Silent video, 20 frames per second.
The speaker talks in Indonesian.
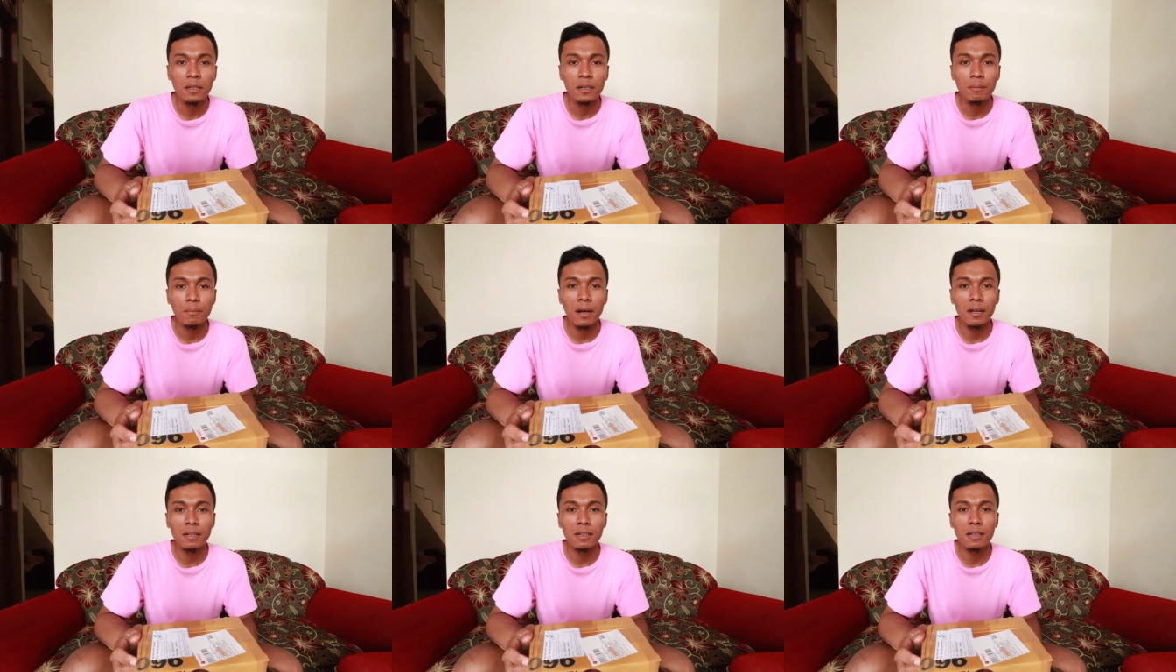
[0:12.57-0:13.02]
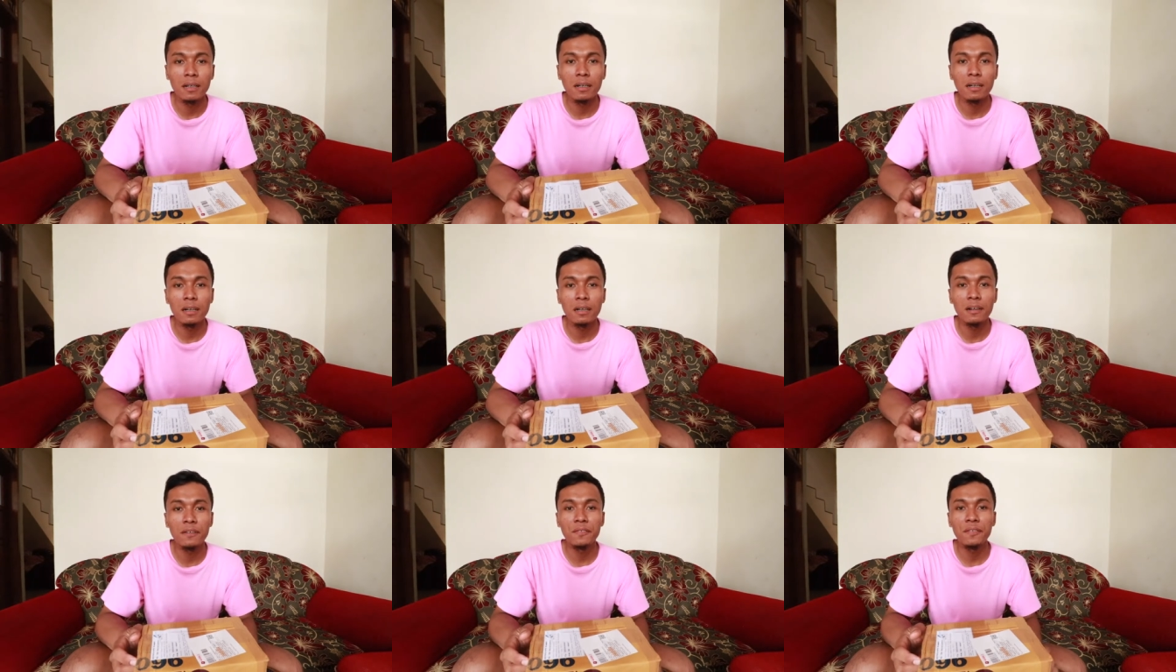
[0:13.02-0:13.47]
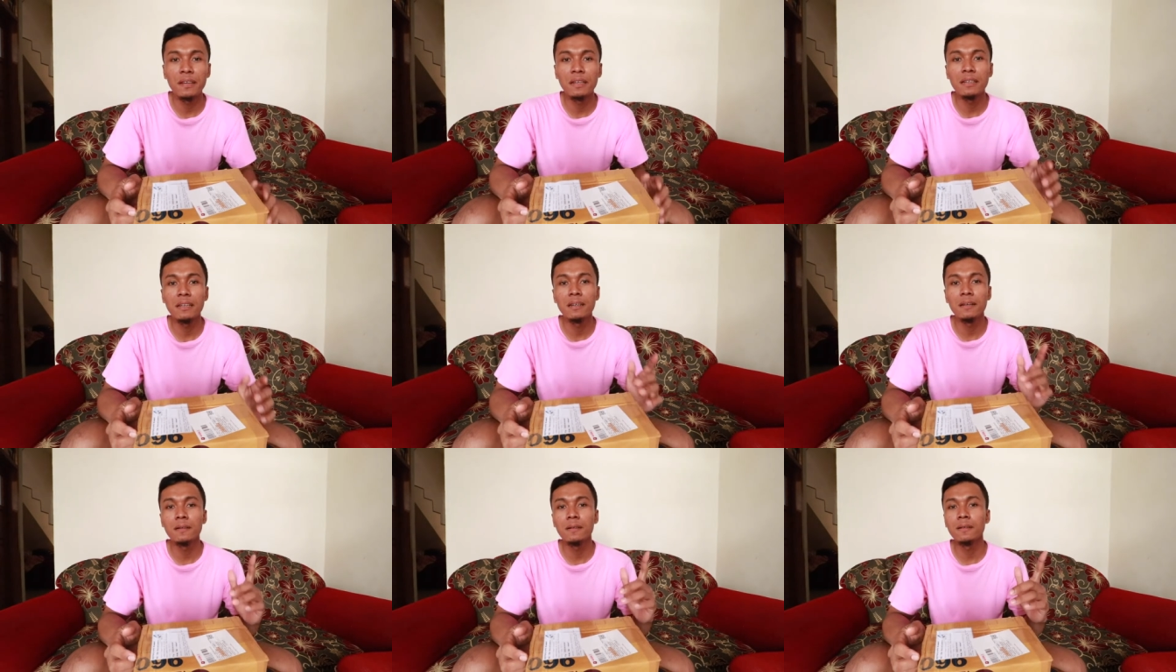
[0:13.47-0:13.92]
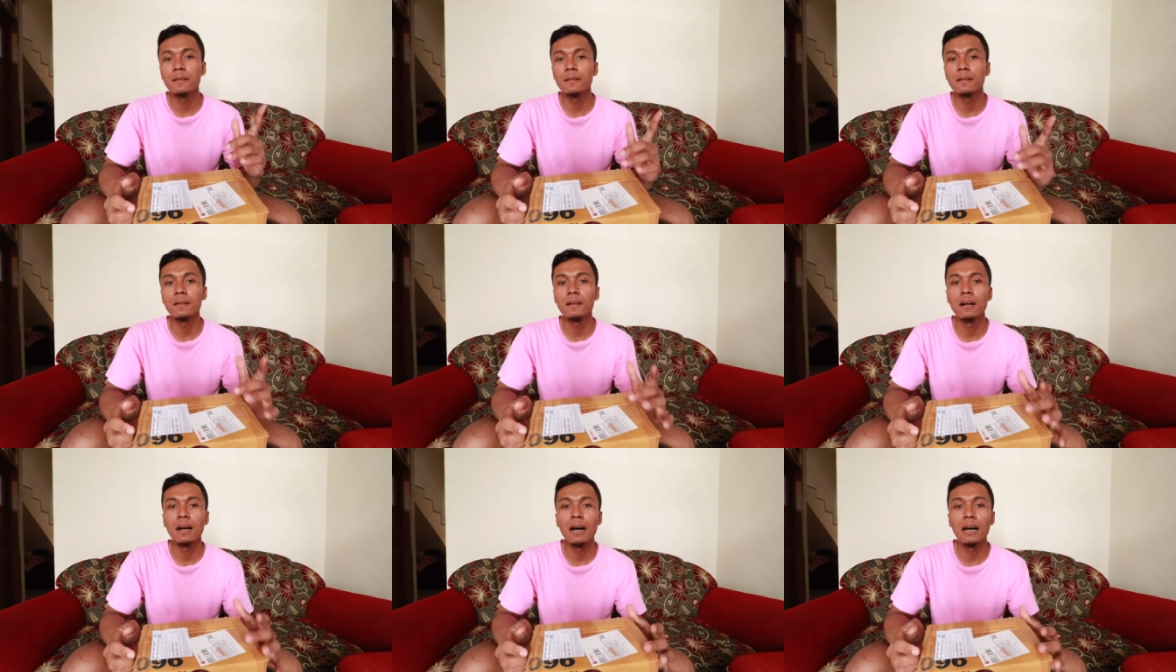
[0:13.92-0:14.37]
Pada
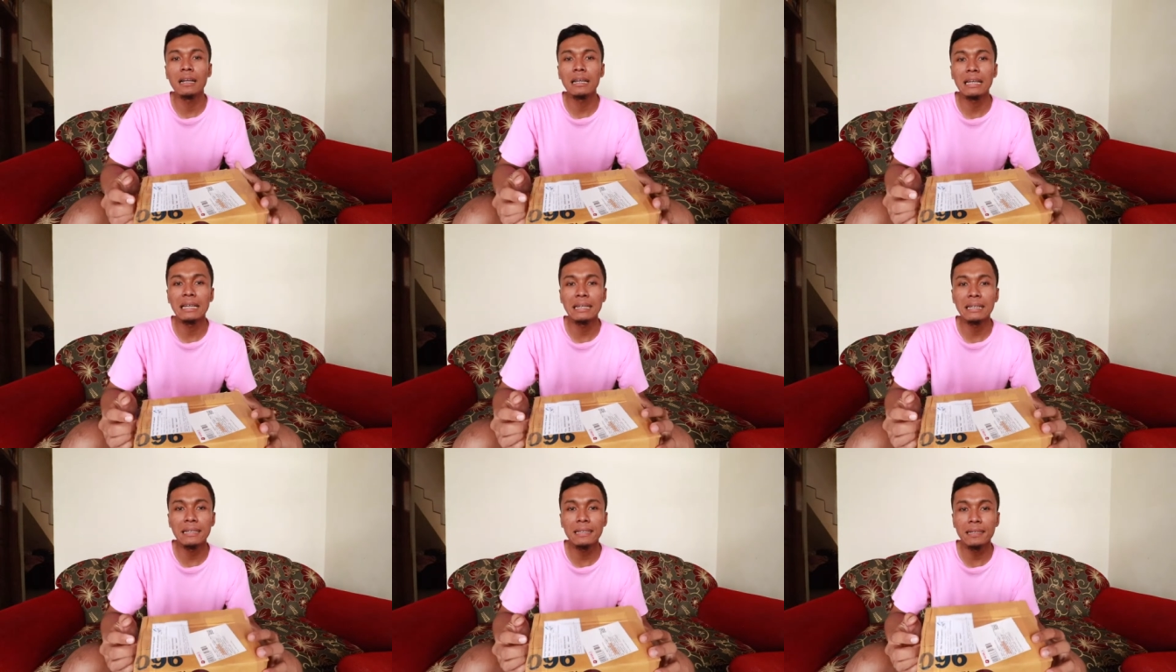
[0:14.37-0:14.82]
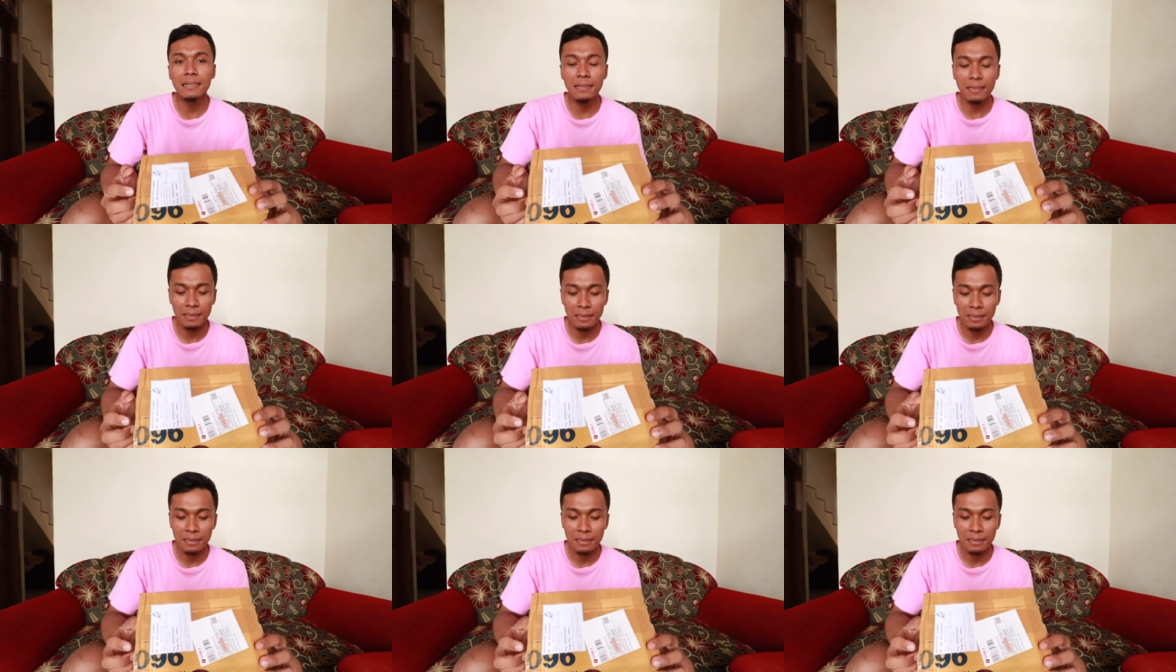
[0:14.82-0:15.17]
video hari ini